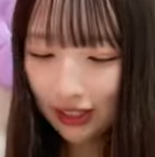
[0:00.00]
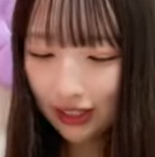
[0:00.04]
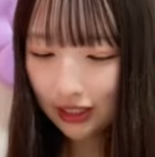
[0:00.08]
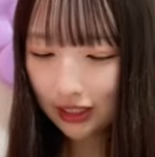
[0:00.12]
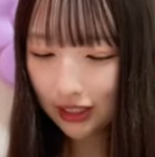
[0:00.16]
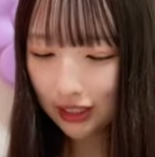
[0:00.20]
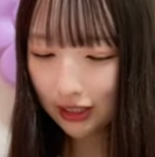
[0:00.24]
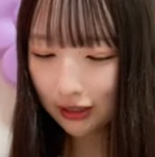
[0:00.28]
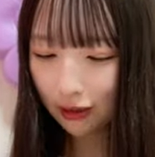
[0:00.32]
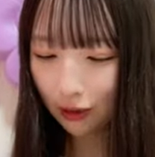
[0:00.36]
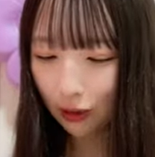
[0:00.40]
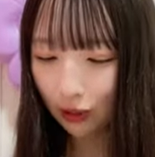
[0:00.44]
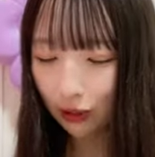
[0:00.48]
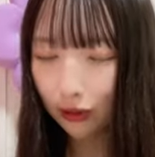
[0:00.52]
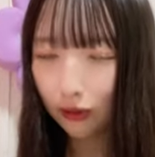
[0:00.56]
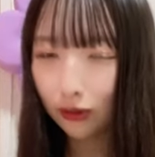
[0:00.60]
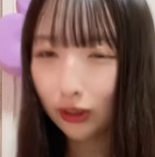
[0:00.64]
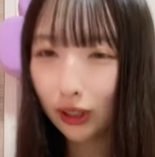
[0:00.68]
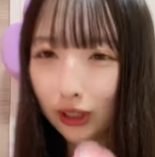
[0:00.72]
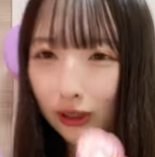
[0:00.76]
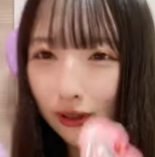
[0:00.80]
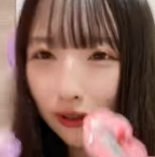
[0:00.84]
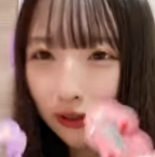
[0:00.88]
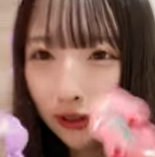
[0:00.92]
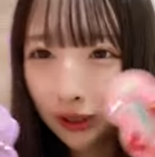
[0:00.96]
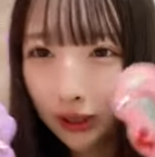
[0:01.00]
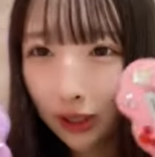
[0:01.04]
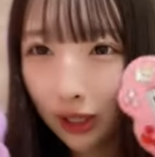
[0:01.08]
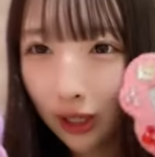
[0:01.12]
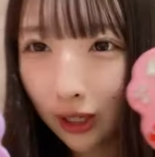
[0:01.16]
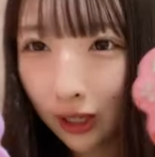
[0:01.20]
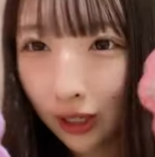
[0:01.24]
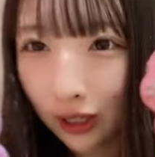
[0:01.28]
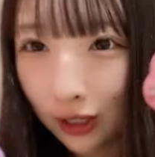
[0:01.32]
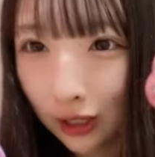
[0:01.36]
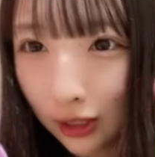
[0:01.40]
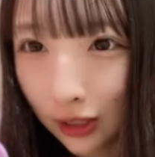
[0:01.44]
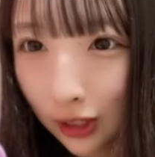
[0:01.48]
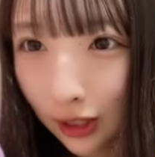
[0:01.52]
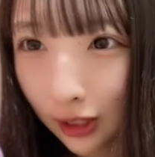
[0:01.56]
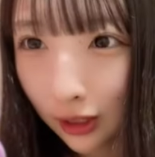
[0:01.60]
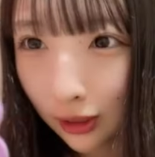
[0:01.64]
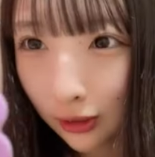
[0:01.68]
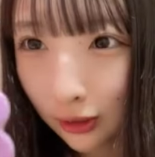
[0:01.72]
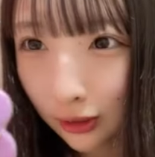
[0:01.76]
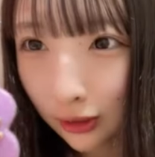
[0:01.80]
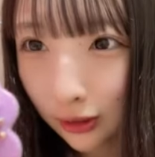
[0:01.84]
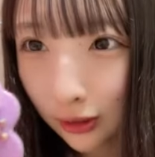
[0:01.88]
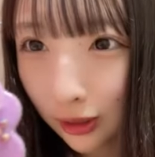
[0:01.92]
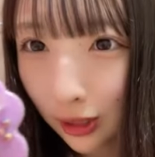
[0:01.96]
チワワとダックスが書いてあ
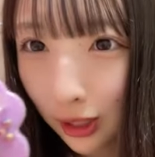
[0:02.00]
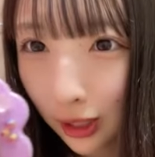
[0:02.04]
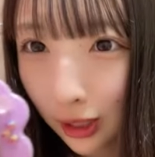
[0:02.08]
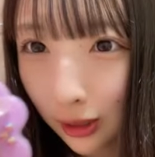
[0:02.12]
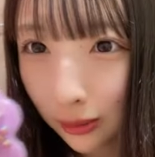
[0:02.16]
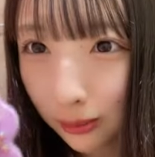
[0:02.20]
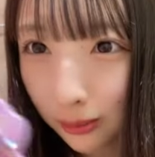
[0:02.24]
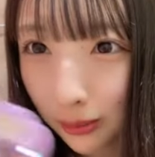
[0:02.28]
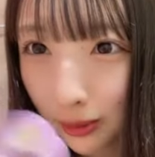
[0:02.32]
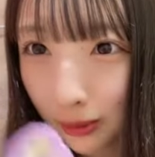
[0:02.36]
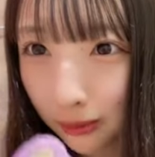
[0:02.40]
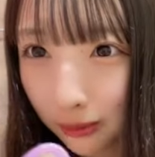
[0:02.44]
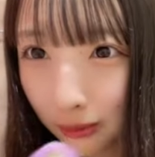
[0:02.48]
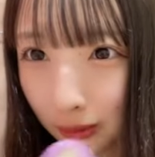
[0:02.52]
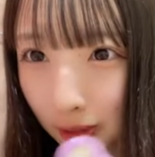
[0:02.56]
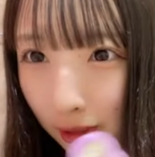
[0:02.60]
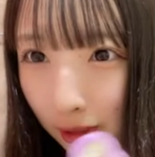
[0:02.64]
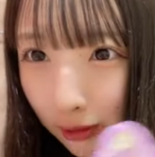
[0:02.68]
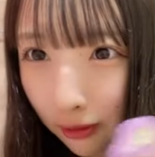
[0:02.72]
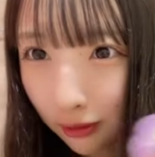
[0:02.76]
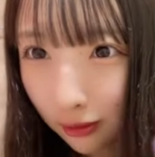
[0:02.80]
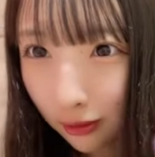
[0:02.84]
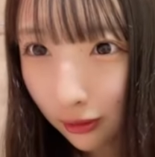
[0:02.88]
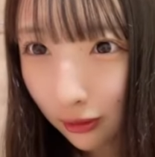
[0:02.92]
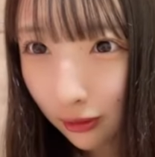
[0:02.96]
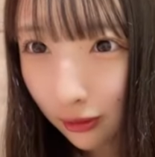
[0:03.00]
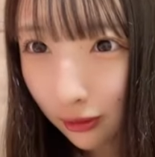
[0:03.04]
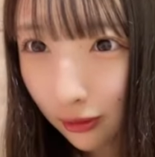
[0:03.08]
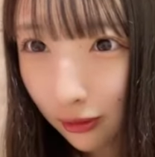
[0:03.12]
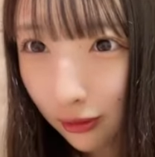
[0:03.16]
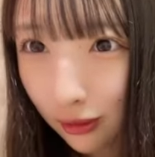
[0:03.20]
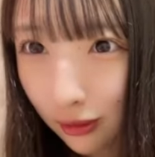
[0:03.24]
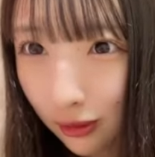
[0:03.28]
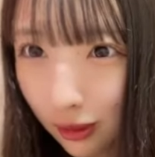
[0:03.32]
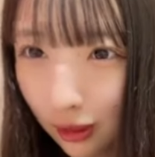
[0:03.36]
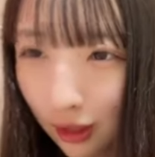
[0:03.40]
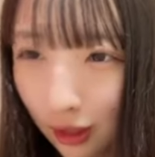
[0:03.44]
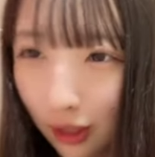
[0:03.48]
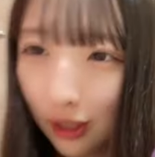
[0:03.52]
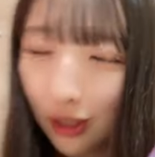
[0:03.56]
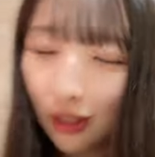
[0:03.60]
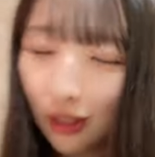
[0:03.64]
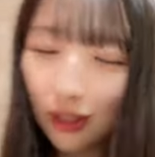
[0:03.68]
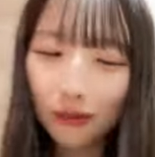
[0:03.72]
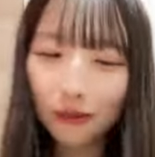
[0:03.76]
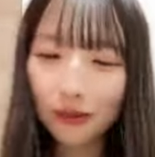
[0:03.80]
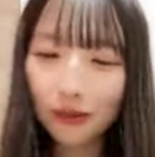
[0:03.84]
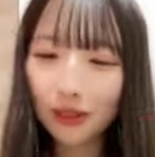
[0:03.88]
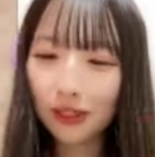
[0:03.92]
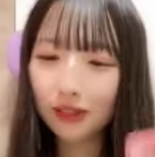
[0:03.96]
るヘアピン見える
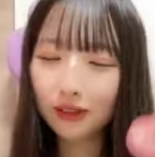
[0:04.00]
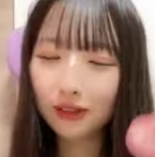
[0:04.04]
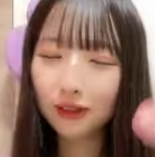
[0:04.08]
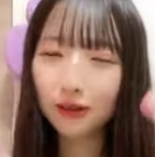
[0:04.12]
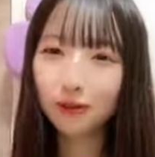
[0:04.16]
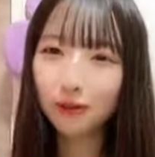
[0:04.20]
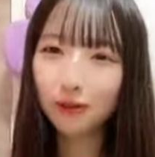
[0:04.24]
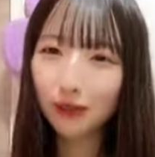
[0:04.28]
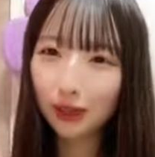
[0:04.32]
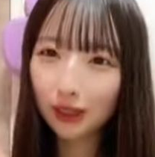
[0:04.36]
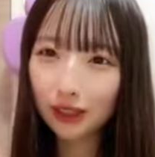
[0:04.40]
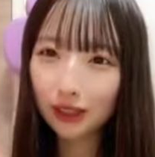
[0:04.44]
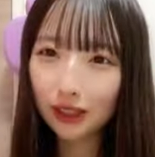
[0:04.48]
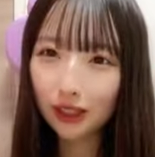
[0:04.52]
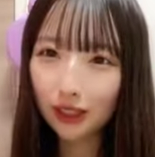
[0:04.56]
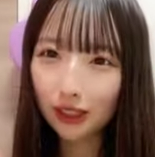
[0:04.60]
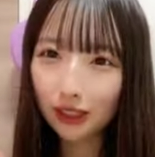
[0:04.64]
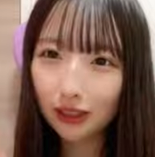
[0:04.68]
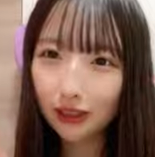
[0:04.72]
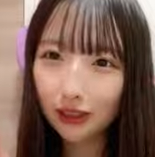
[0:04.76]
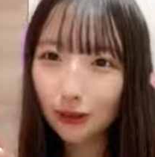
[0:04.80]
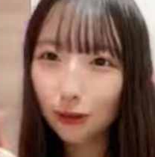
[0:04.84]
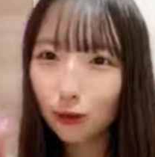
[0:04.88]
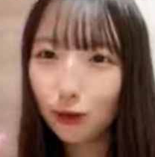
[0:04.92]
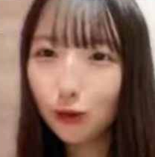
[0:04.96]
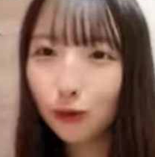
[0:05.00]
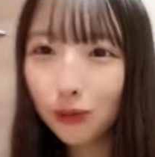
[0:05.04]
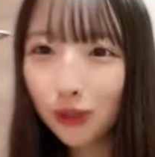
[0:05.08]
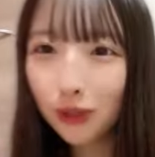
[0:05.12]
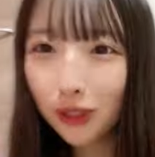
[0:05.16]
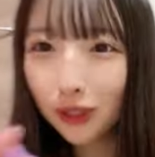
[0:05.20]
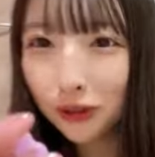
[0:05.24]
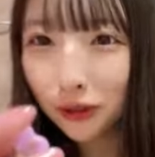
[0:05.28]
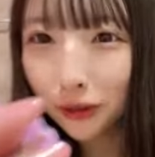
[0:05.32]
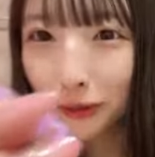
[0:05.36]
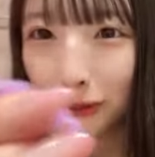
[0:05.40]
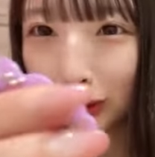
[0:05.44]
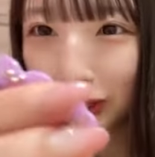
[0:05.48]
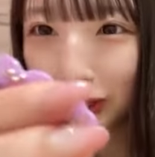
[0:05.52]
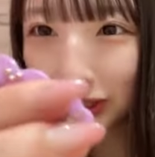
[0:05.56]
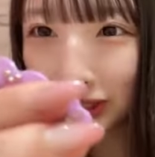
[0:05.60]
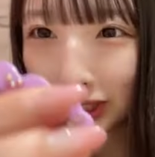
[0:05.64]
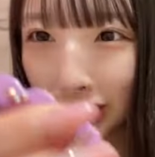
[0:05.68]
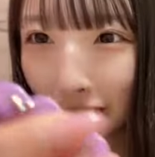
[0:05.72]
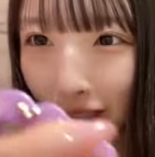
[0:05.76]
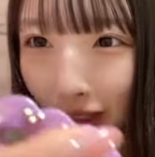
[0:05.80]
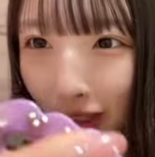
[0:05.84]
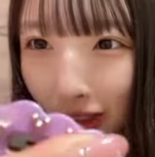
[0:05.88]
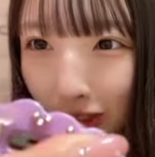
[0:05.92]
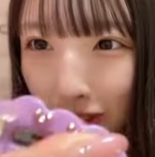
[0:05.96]
ピンクと紫ちょうどピンクと
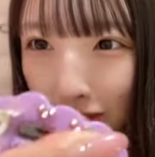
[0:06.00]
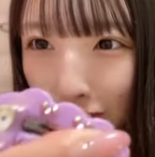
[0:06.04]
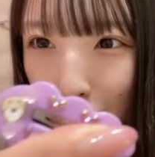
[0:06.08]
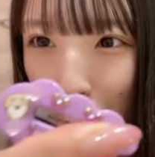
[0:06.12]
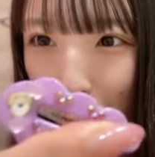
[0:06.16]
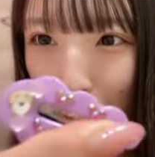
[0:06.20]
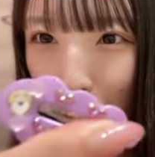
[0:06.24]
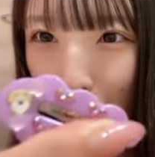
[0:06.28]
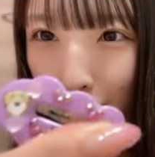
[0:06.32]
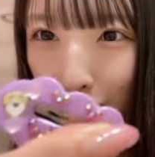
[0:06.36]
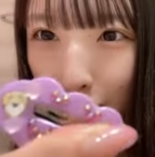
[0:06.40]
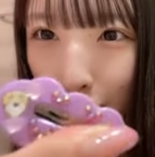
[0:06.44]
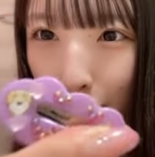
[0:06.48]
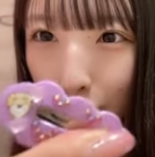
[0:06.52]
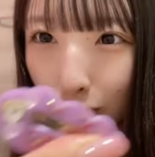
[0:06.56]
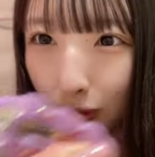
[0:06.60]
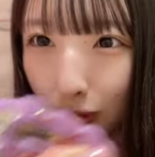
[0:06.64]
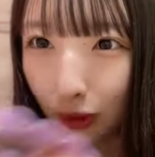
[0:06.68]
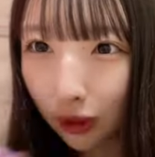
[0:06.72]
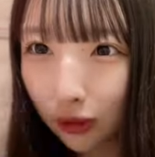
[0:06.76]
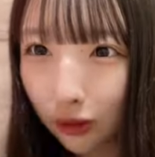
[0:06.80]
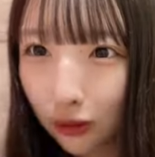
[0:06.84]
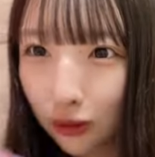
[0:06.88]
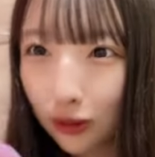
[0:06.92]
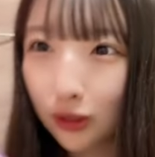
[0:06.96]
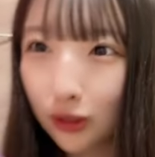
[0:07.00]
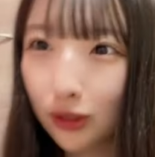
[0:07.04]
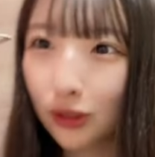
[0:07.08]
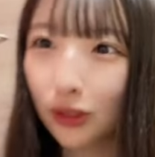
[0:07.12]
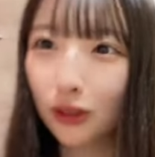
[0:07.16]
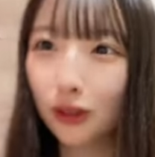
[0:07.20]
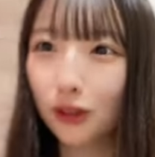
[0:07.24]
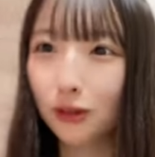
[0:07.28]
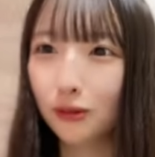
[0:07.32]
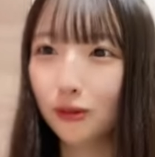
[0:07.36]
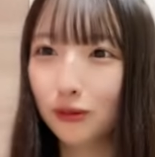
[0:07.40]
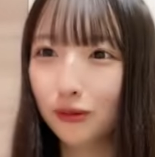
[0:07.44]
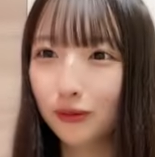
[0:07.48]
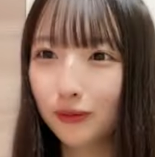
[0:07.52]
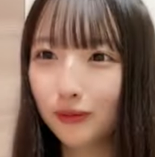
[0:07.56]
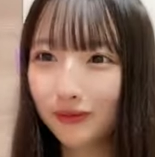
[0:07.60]
紫がチワワとダックスだったの